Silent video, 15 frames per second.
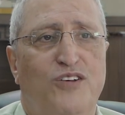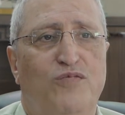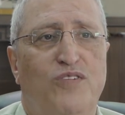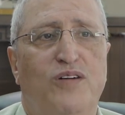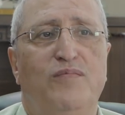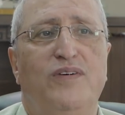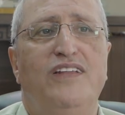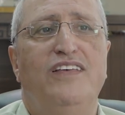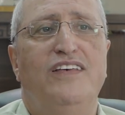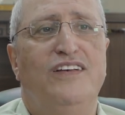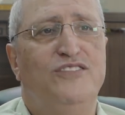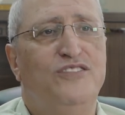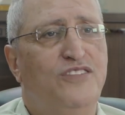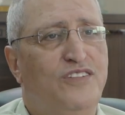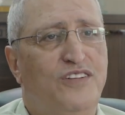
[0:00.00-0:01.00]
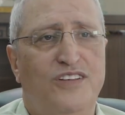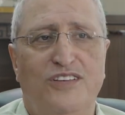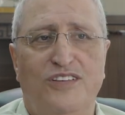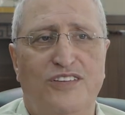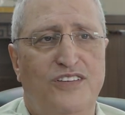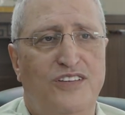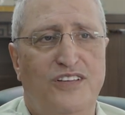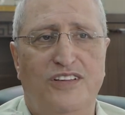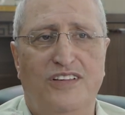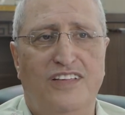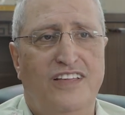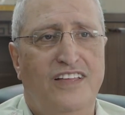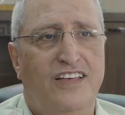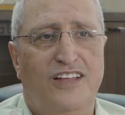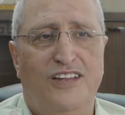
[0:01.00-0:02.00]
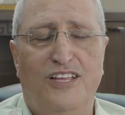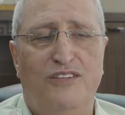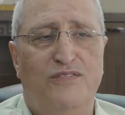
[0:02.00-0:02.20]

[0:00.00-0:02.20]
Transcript: وعمليات جراحية الآن